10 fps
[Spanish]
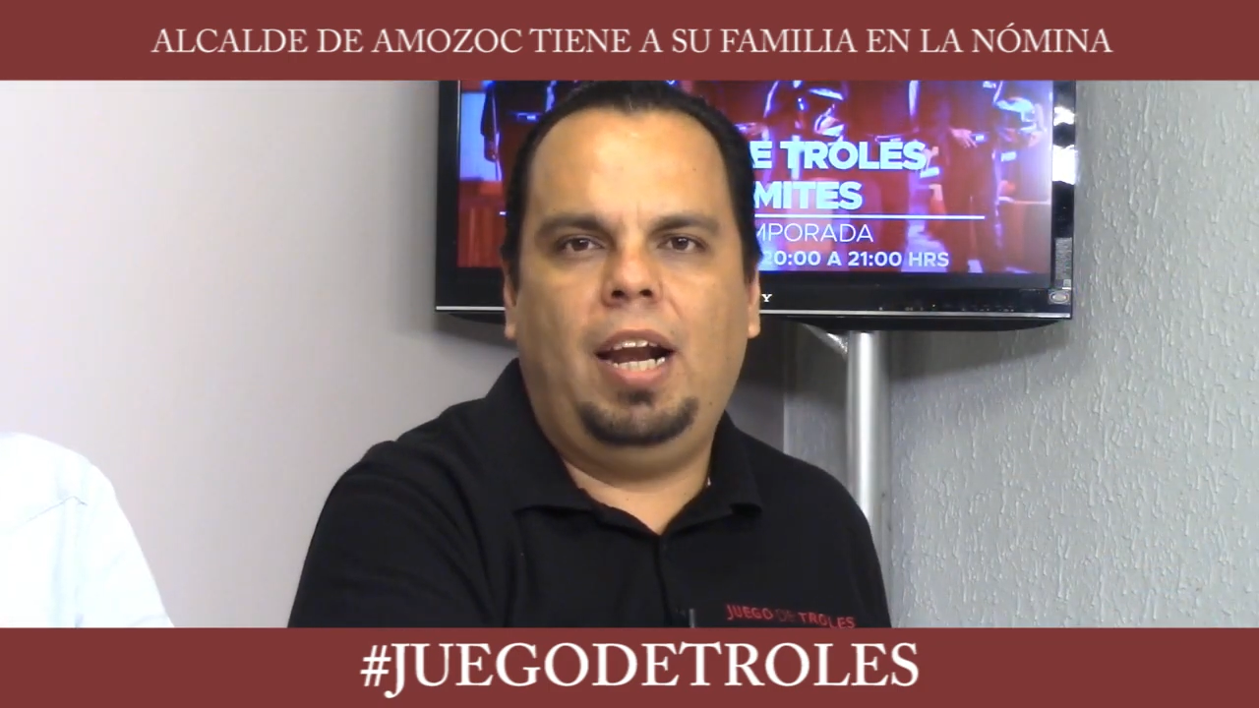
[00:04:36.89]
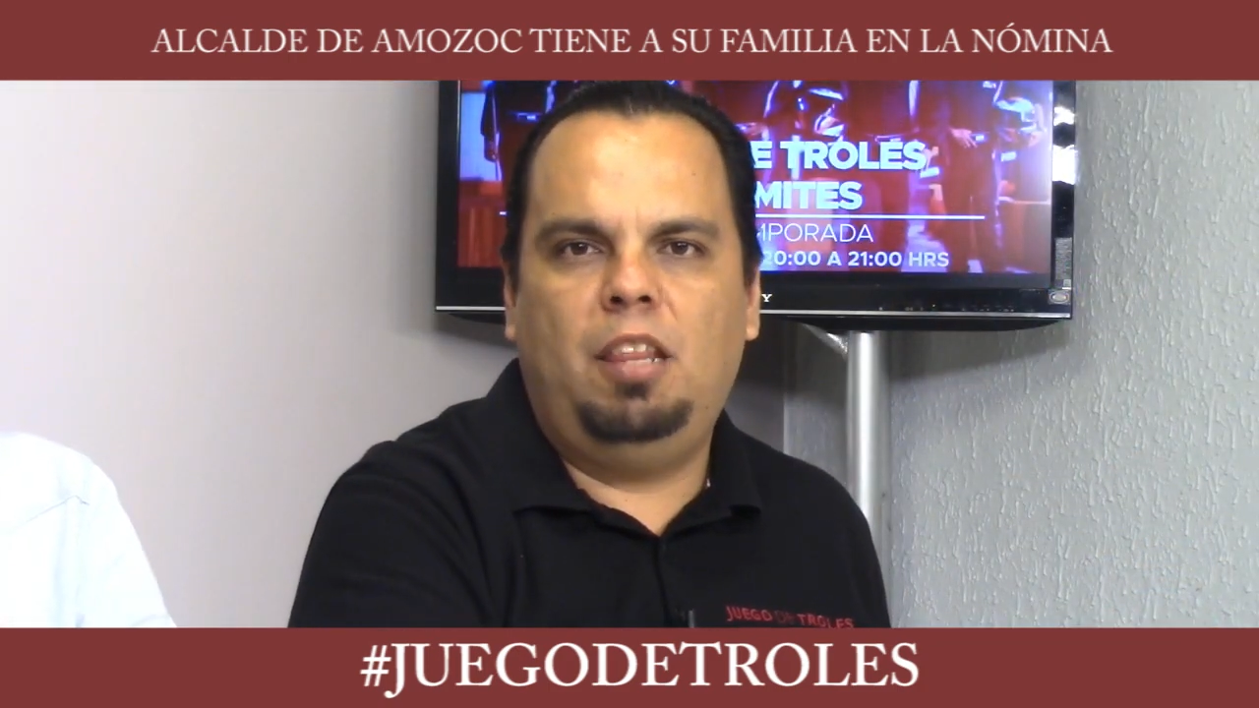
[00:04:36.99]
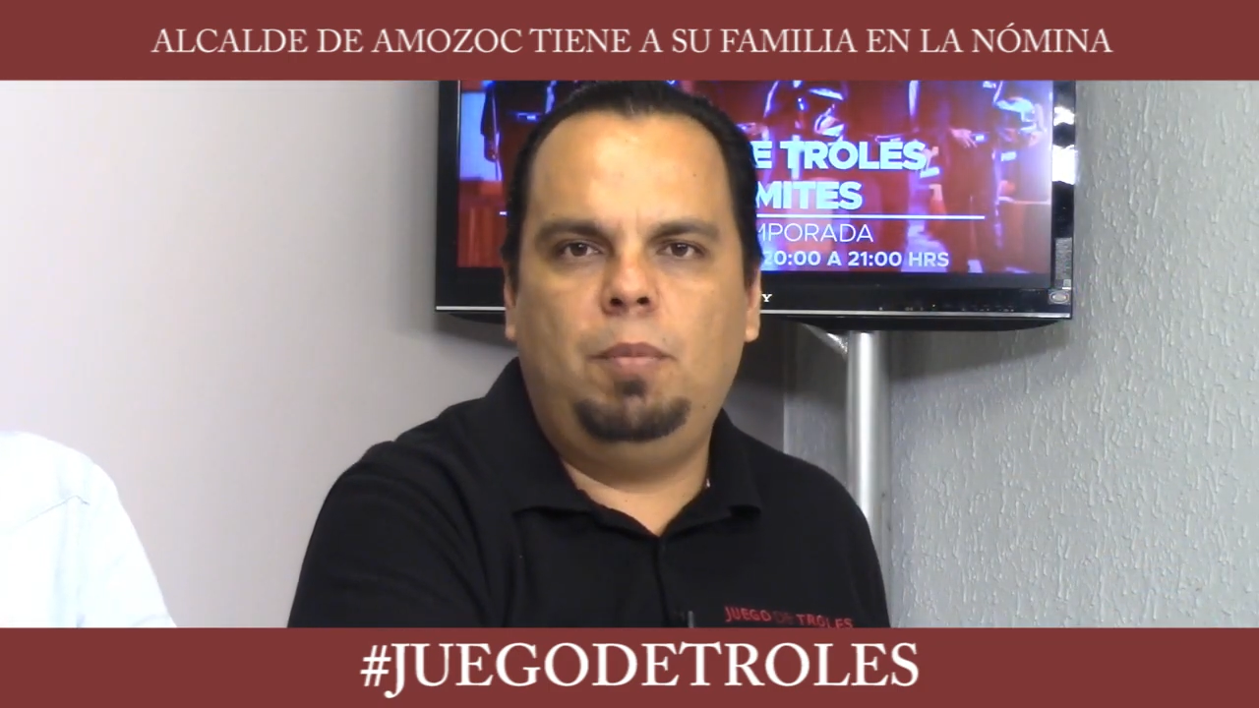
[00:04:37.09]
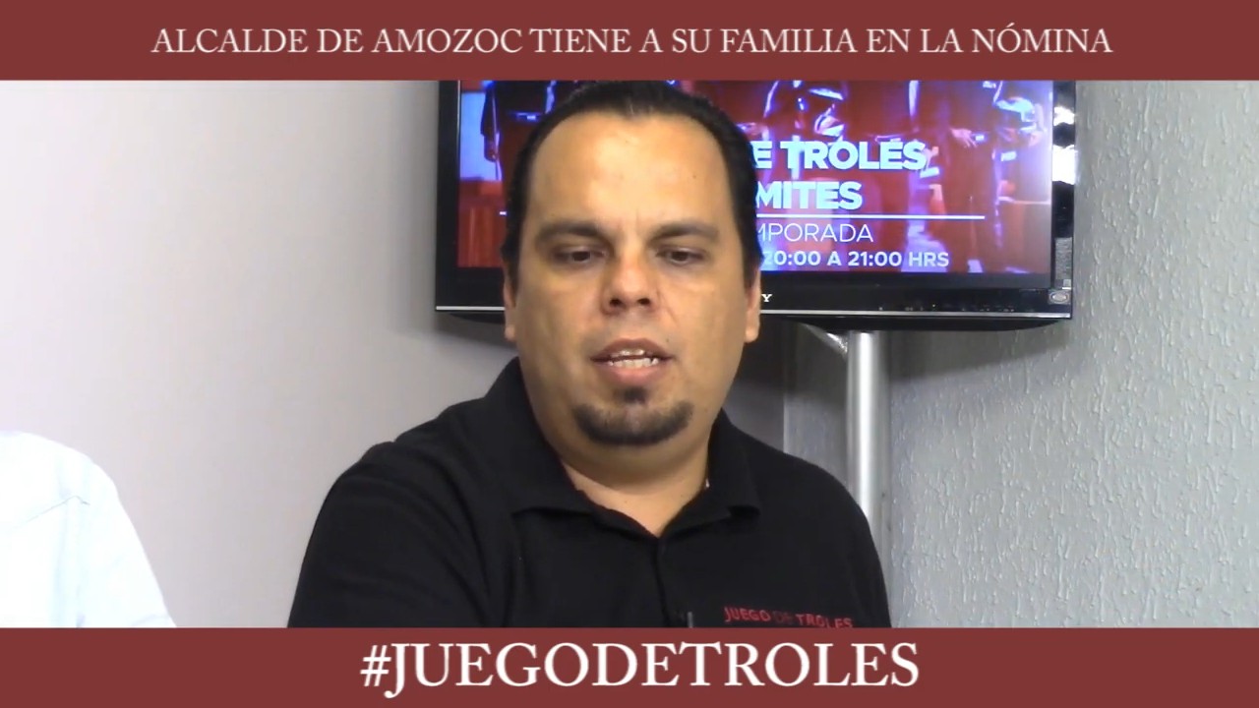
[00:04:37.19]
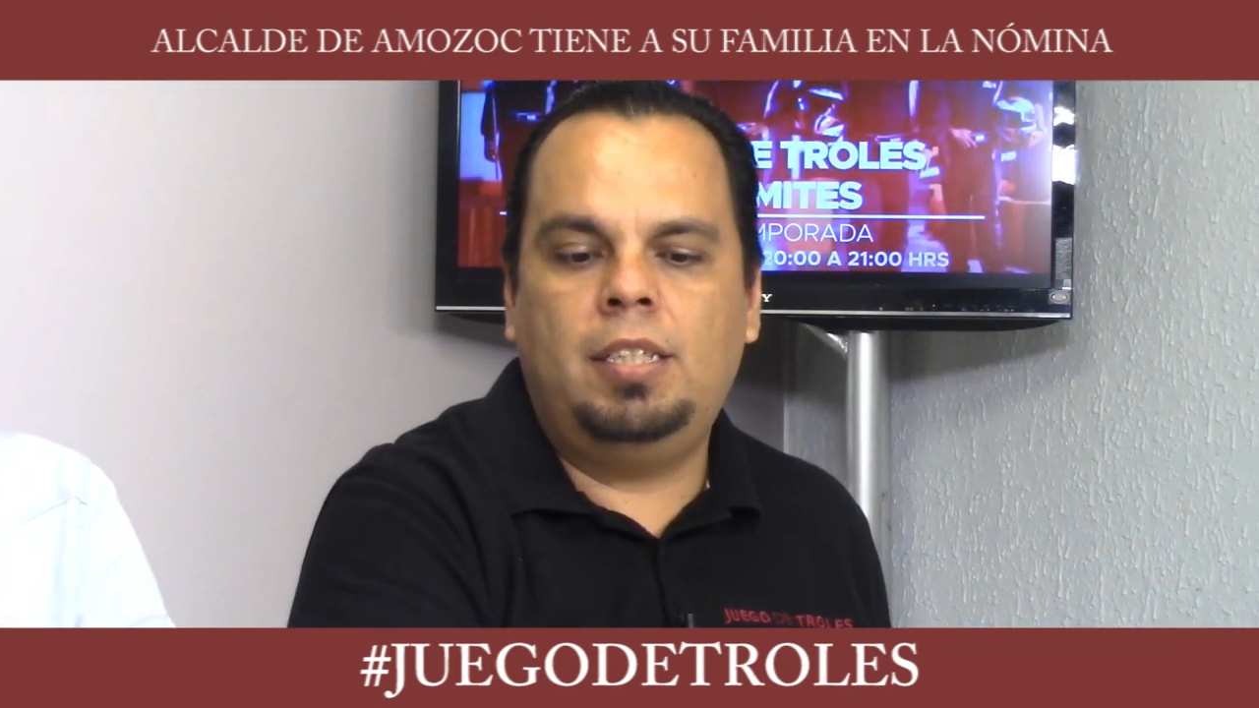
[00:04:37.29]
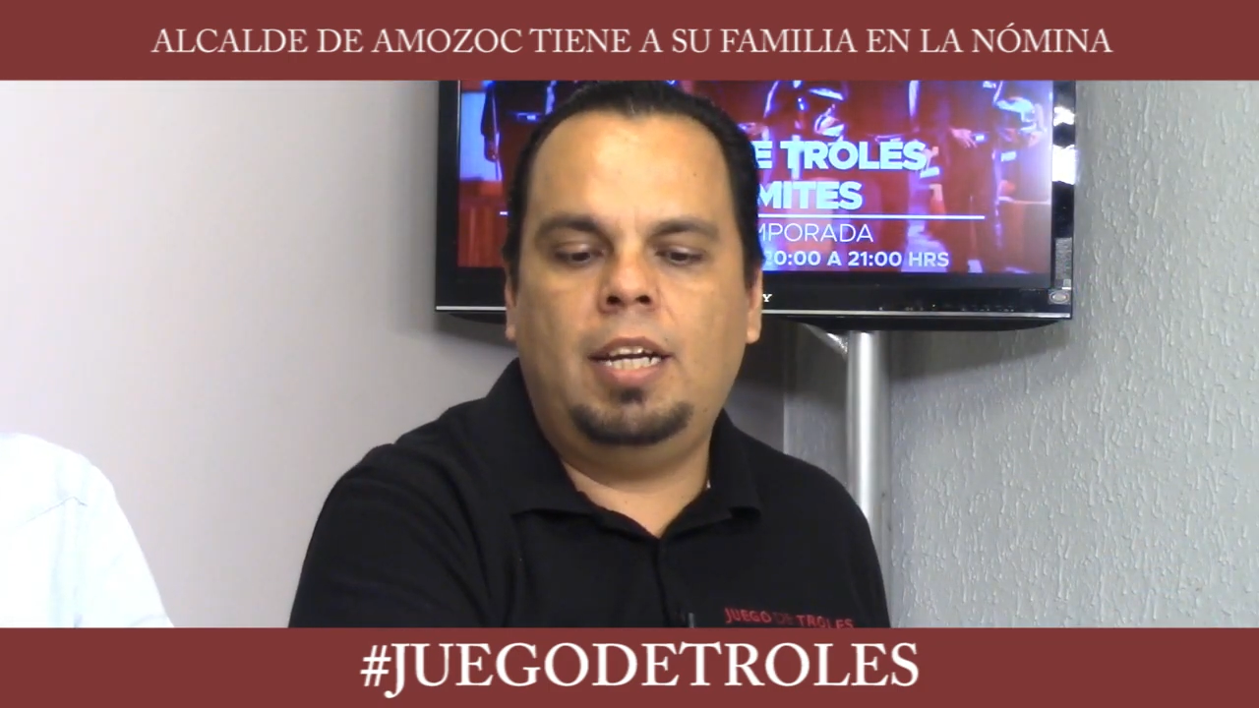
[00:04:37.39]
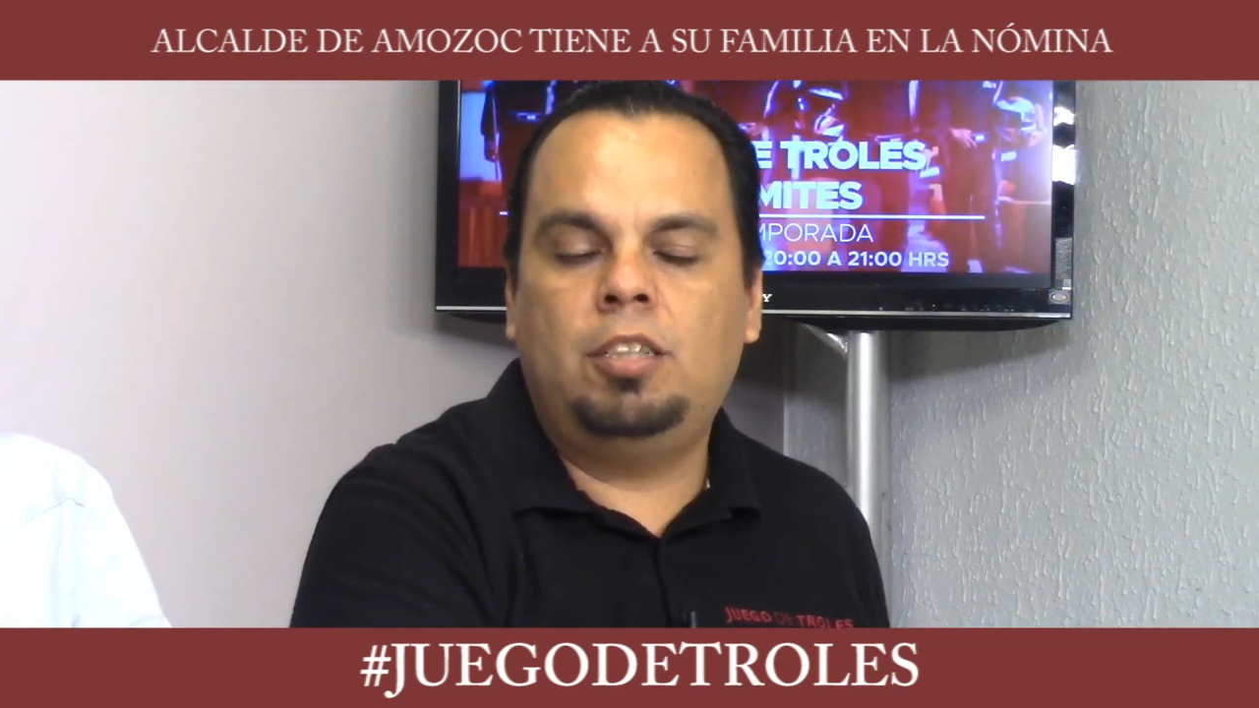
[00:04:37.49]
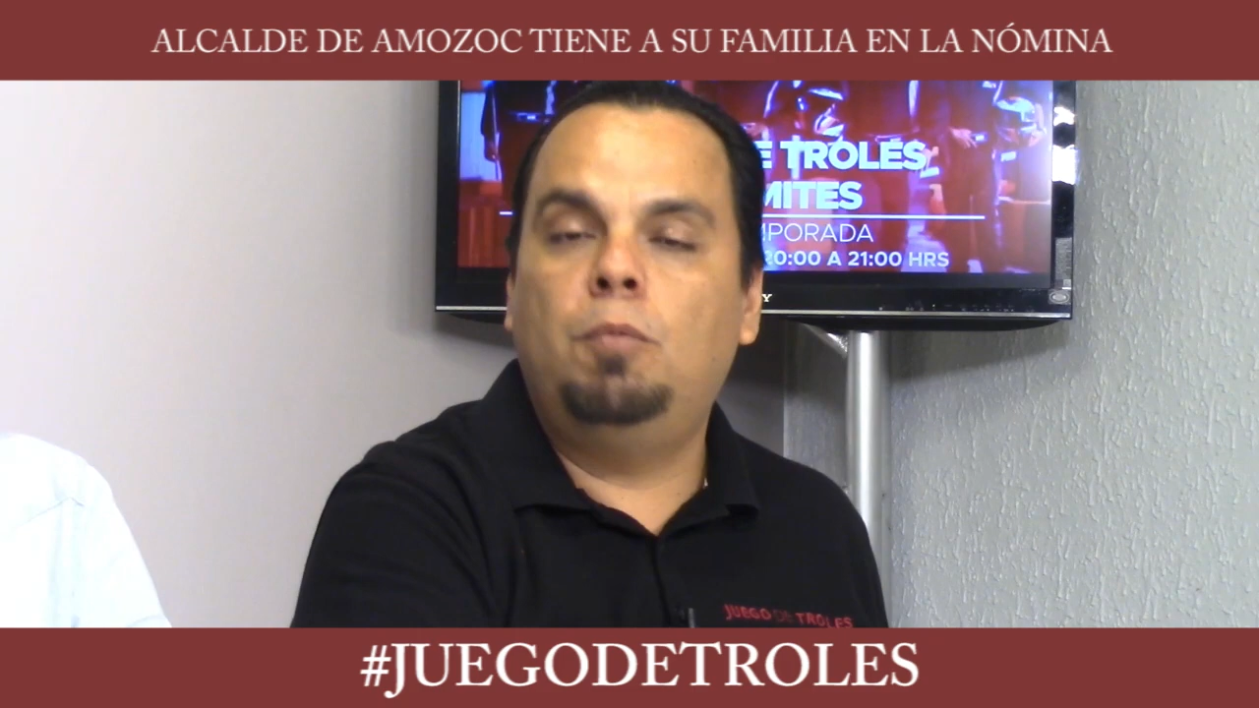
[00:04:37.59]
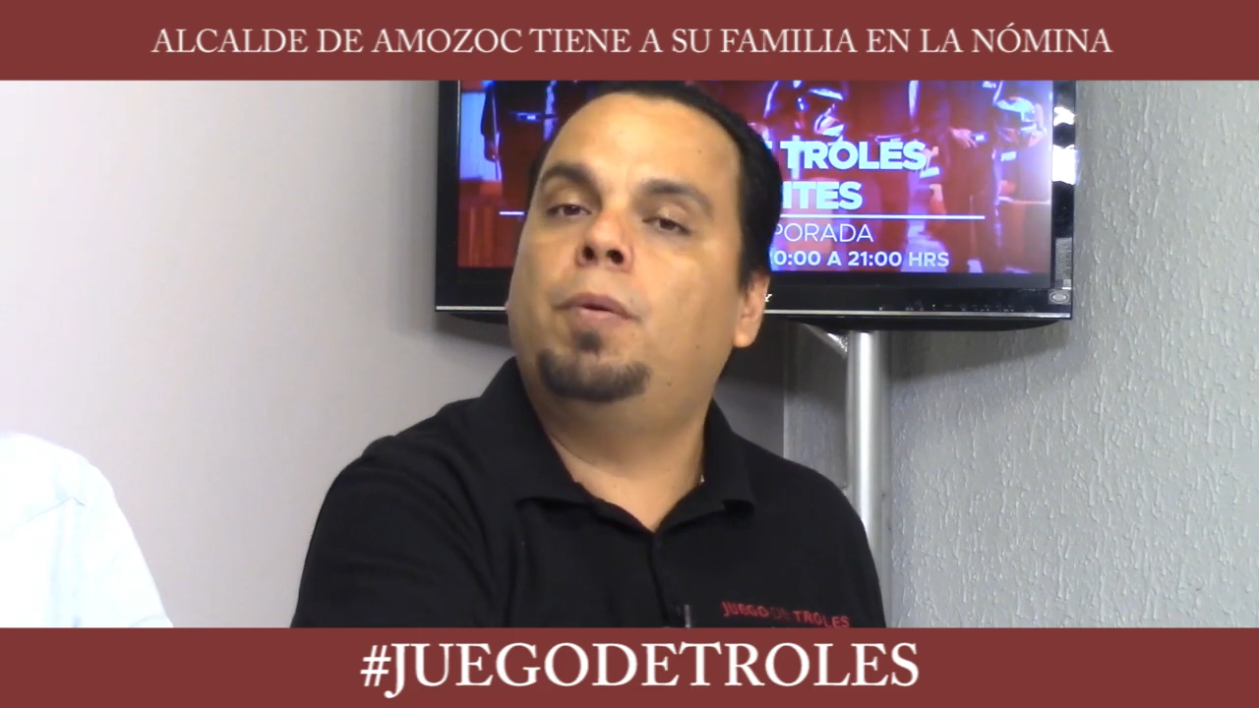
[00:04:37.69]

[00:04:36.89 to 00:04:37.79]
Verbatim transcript: administración